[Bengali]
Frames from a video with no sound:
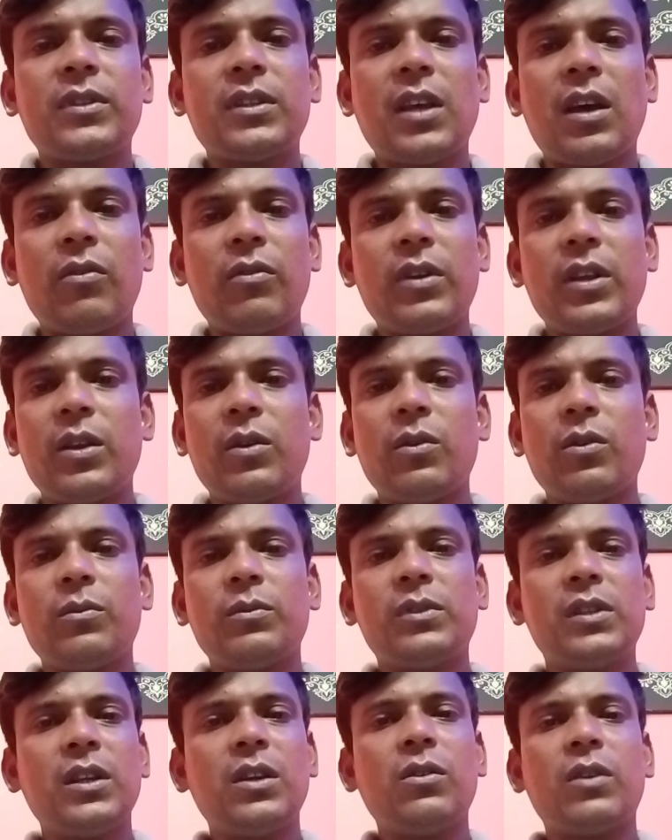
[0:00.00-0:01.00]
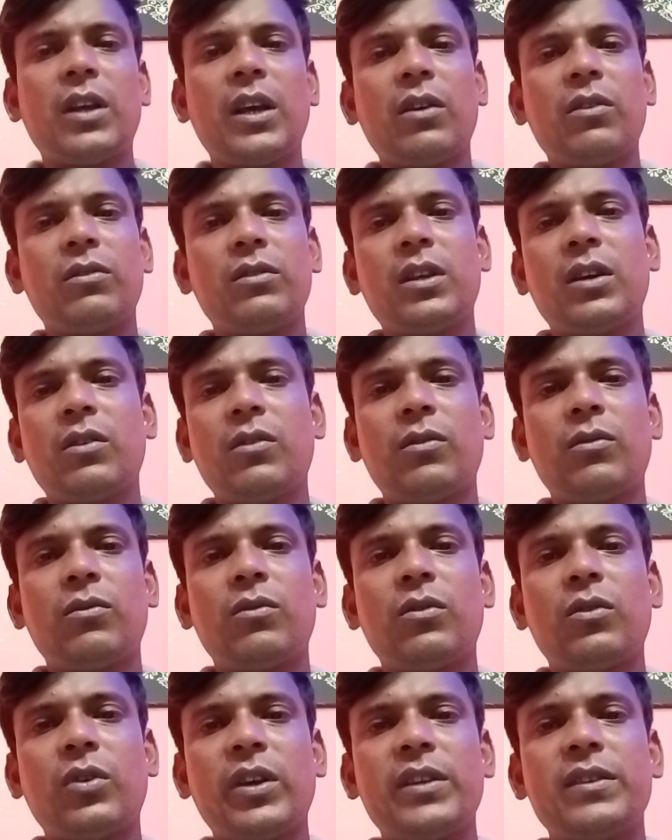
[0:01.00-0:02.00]
সাউন্ডটা এরকম ছিল না এখন দেখো
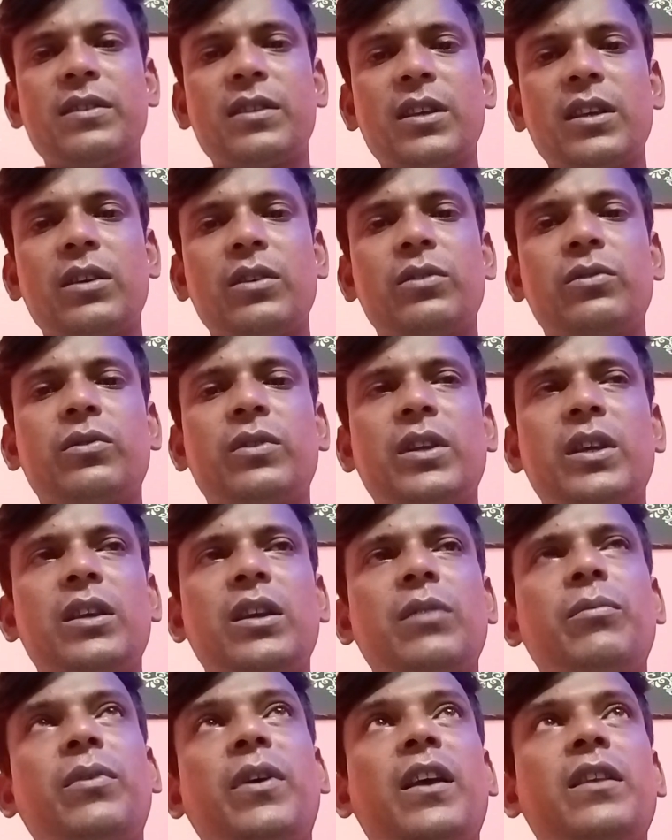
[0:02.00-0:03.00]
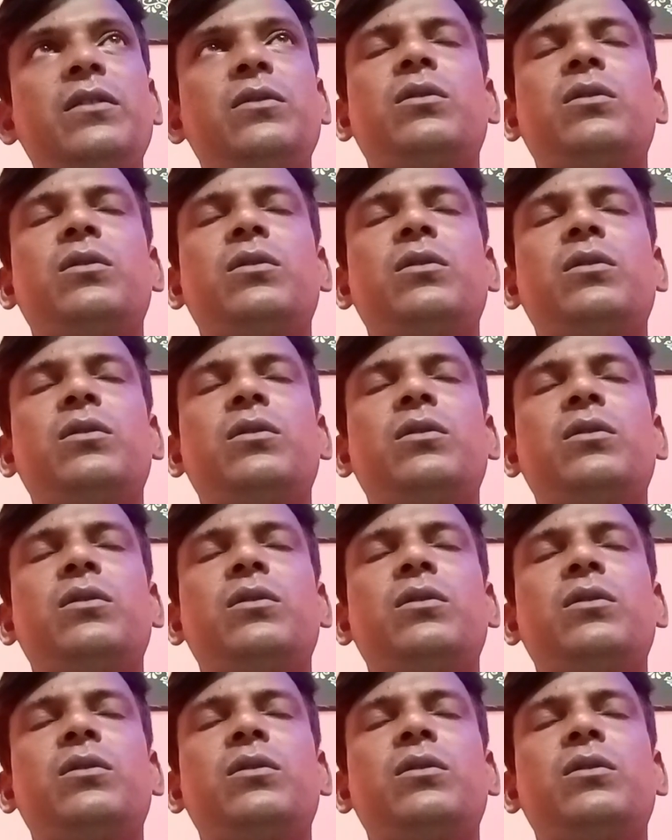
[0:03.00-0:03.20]
কোনো নয়েজ নেই কিছু নেই ফ্যান